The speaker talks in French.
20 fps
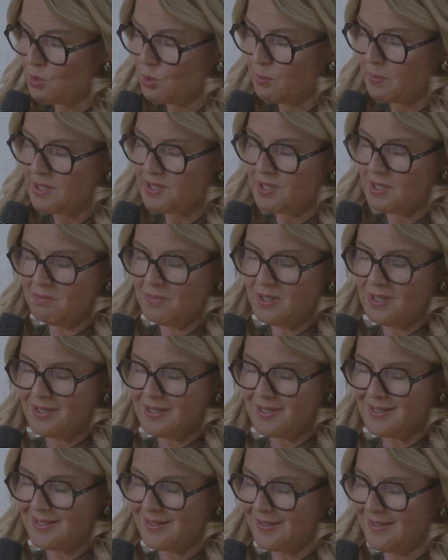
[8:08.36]

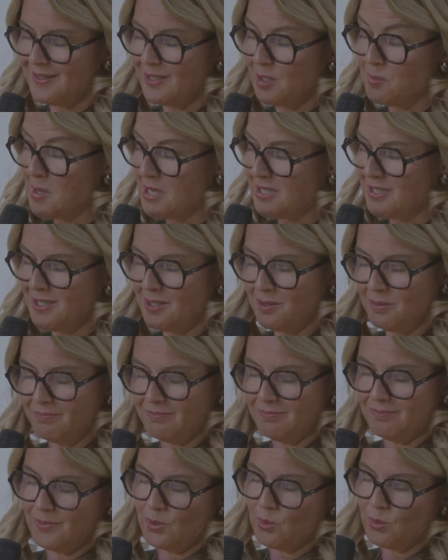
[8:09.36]
pessimiste, euh, il m'a dit,
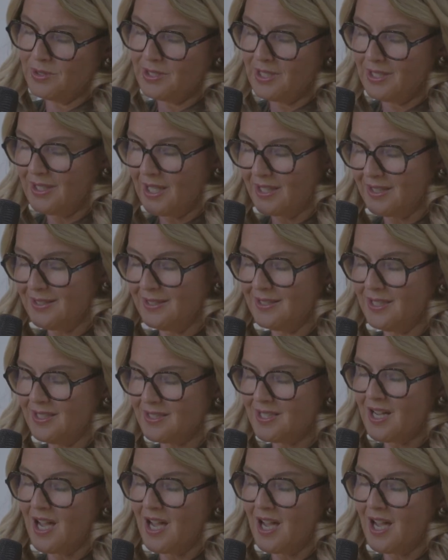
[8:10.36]
quant à l'état